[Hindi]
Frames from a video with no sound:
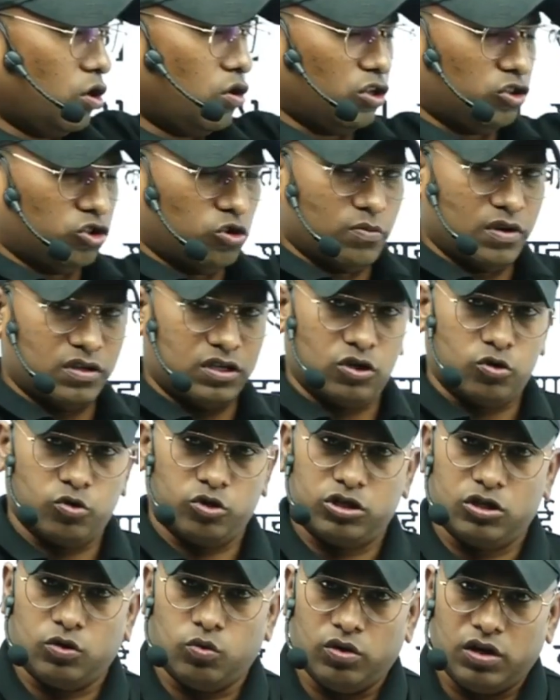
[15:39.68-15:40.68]
रत्नों में से
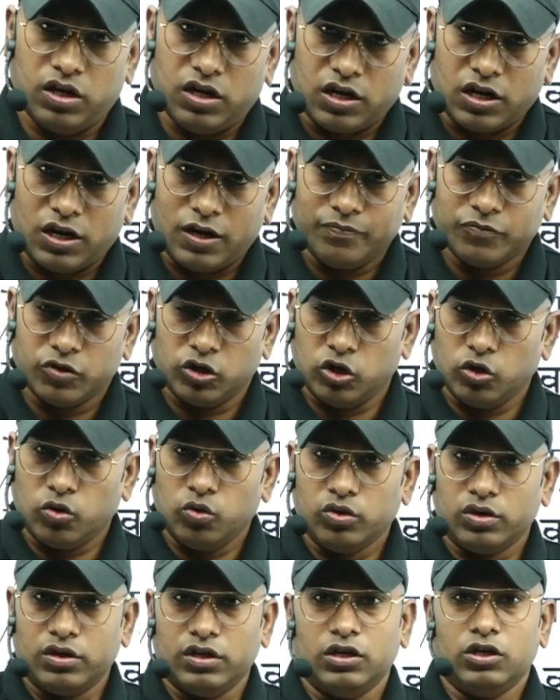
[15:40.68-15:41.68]
क्वेश्चन उठेगा
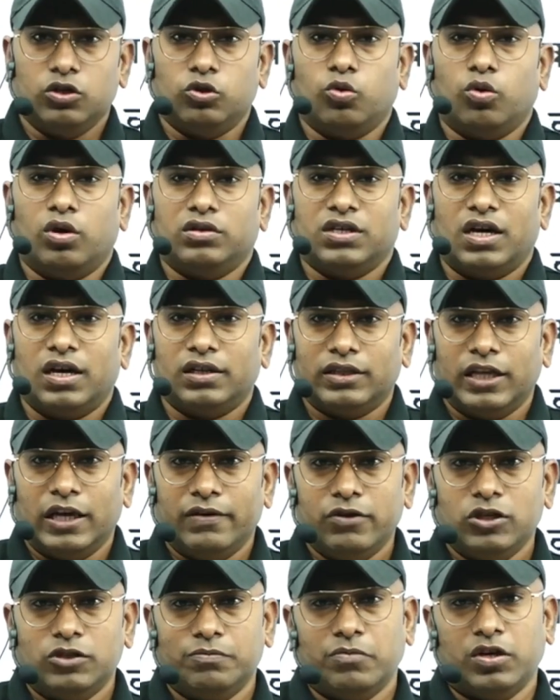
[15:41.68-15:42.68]
क्योंकि
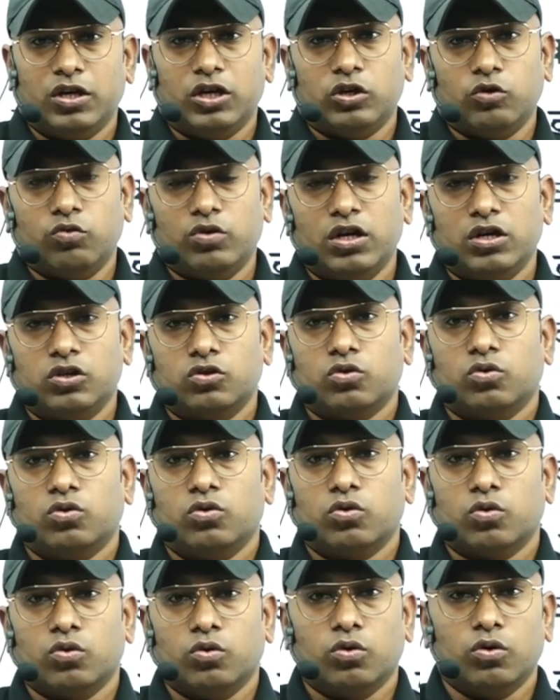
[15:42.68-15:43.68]
2023 में यूनेस्को
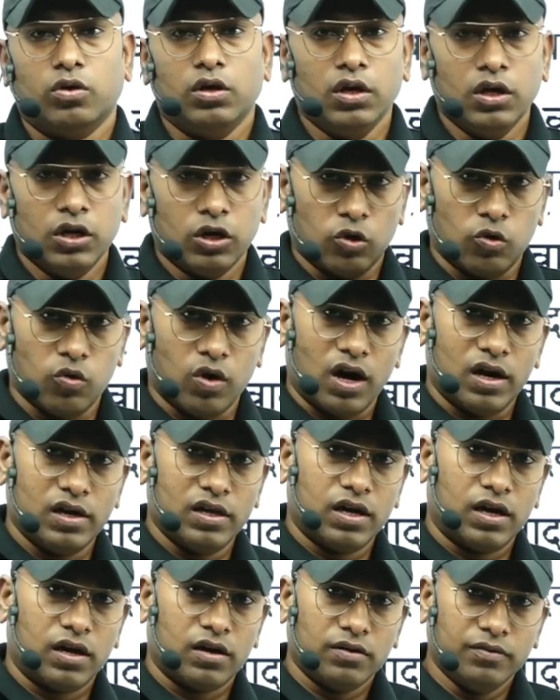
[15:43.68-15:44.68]
को
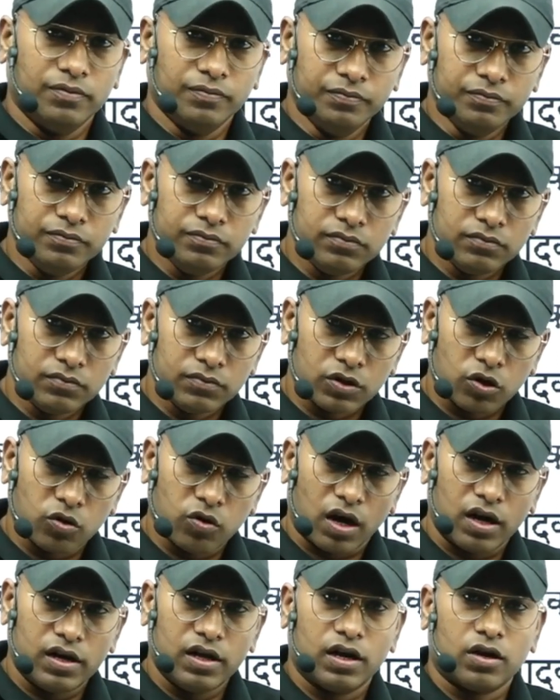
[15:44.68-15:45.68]
ग्वालियर
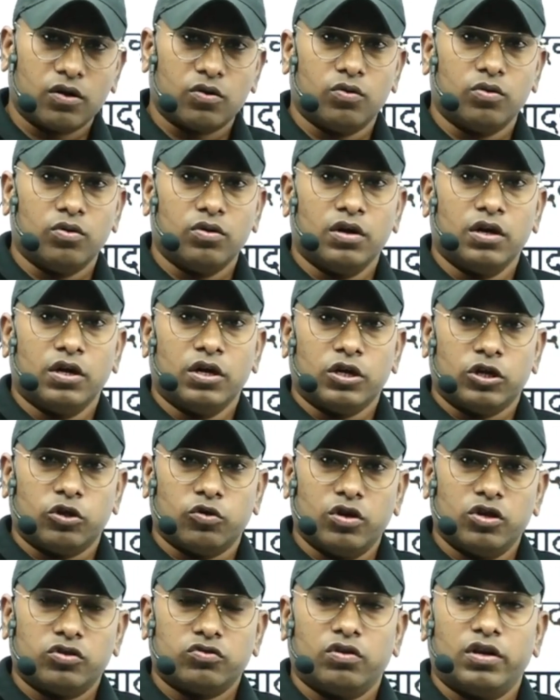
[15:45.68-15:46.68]
ग्वालियर को
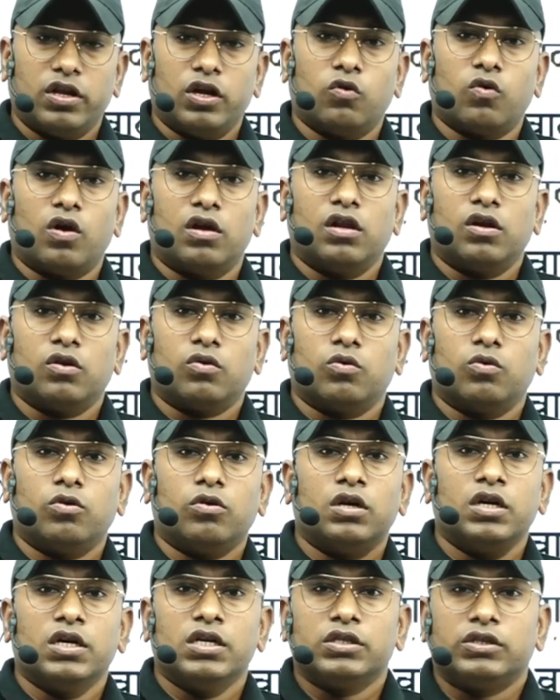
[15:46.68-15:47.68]
यूनेस्को ने ग्वालियर को
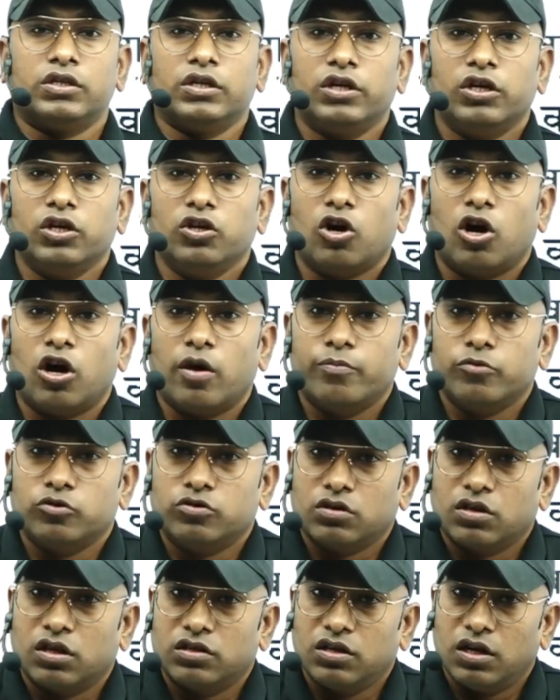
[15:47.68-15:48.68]
सिटी ऑफ म्यूजिक
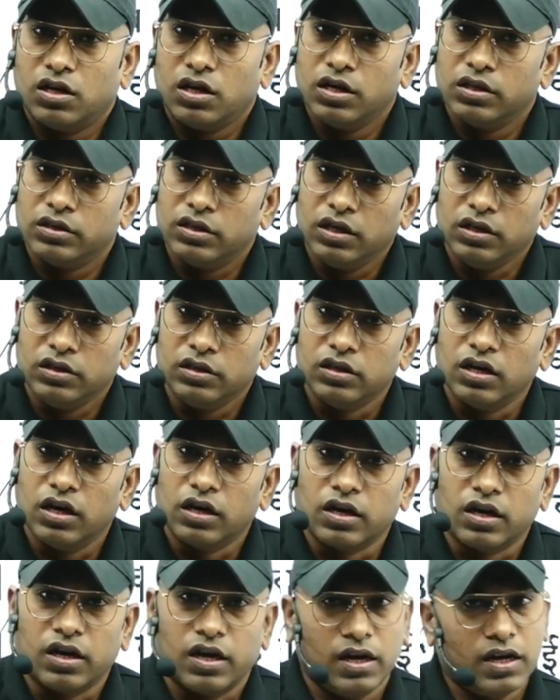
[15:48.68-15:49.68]
दर्जा दे दिया
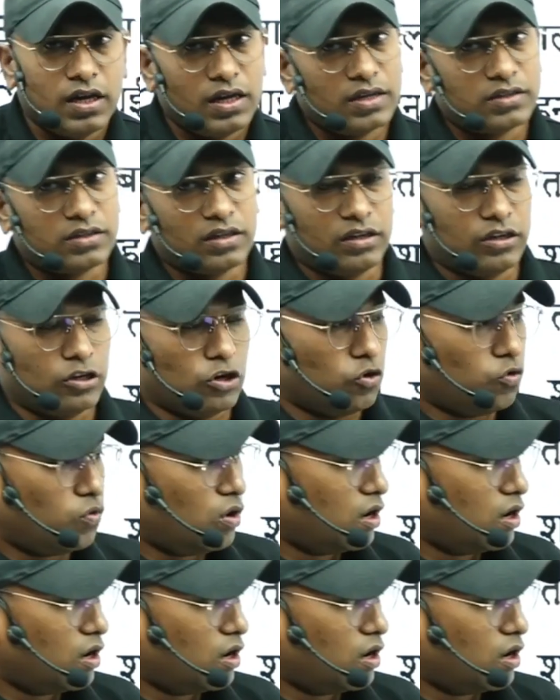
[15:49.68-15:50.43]
गया है इसलिए हुआ